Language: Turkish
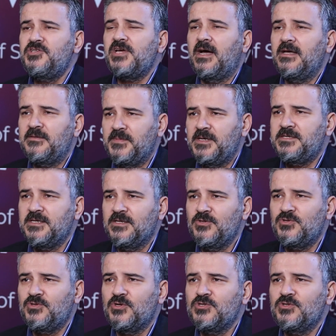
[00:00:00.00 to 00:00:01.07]
inşa etmeye
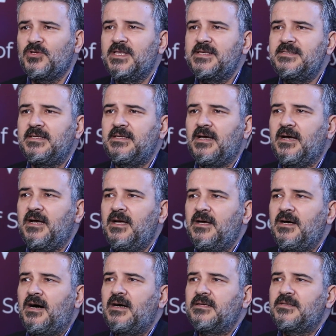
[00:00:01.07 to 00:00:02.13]
çalışıyoruz. Dolayısıyla
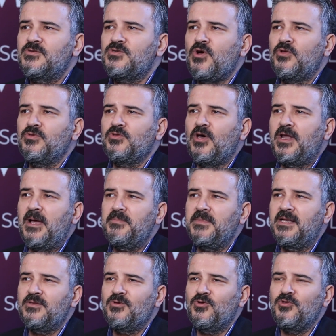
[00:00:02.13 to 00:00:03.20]
artık son
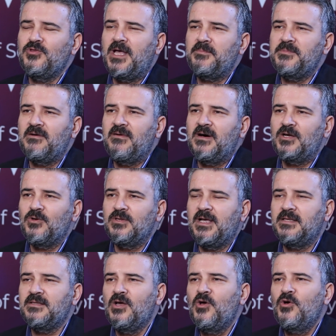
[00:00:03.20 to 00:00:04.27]
dönemlerde gündemde var
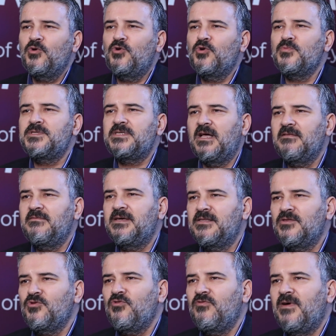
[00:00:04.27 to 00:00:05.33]
olan kurumsal
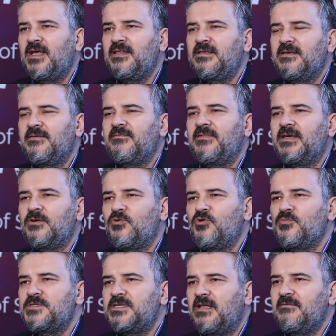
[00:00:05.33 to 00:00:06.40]
verinin güvenliği ve
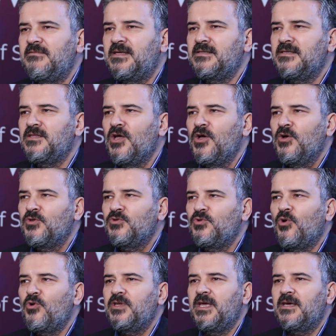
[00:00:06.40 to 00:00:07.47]
kurumsal verinin
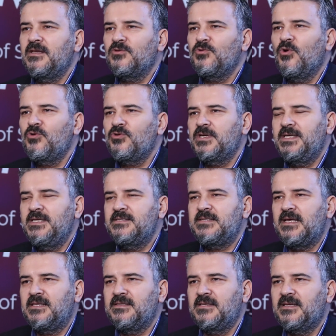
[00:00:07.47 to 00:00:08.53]
doğru yere, doğru
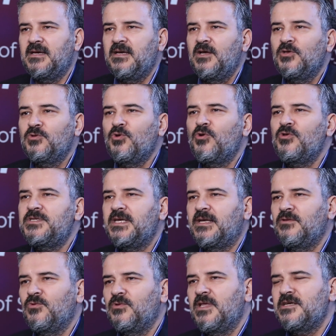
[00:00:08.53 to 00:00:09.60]
insanlara, doğru
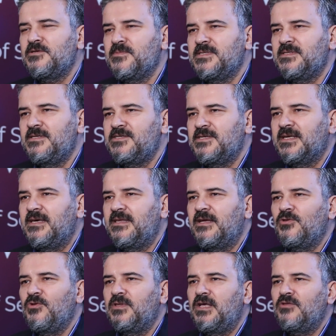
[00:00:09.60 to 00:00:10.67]
şekilde ulaşması için
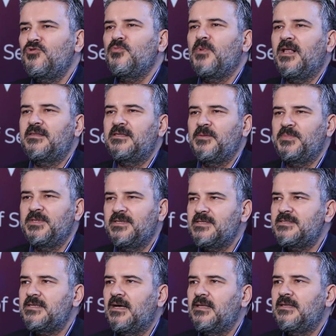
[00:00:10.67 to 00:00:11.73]
gerekli olan tüm
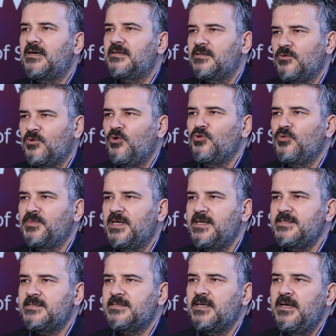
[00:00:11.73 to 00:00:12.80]
altyapıları sağlar
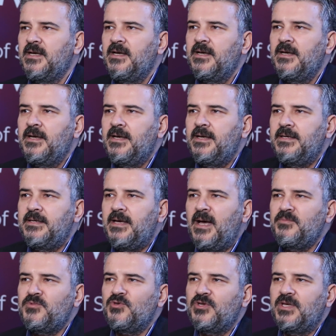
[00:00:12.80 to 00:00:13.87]
konumdayız. E,
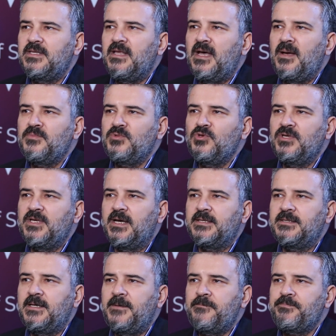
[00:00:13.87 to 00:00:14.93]
hem Türkiye'de hem
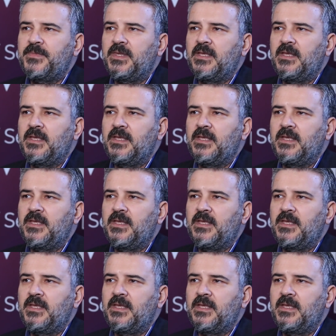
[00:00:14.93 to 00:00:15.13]
dünyada